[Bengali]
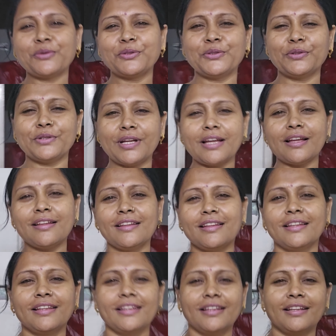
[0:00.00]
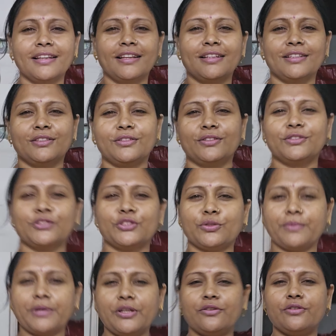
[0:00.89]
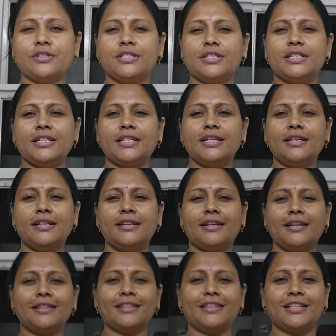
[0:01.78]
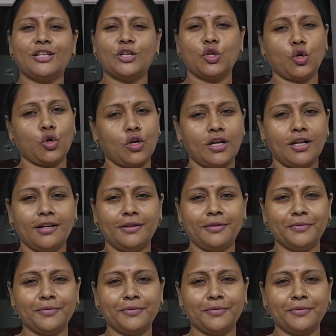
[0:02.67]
বন্ধুরা তো সময় হচ্ছে রাত নটা